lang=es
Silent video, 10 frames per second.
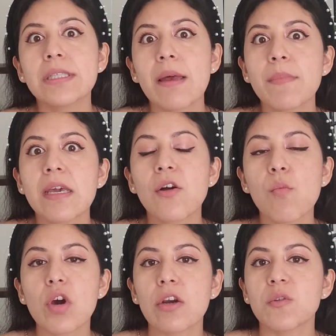también
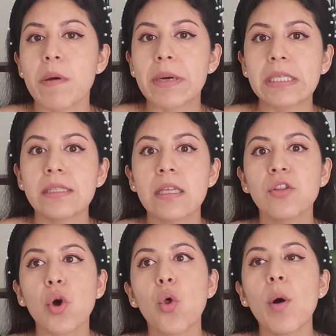como que los papás hacen
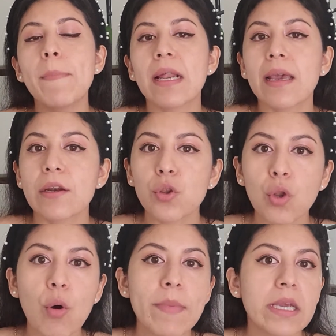todo para que no
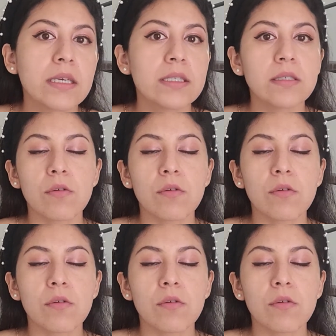tomes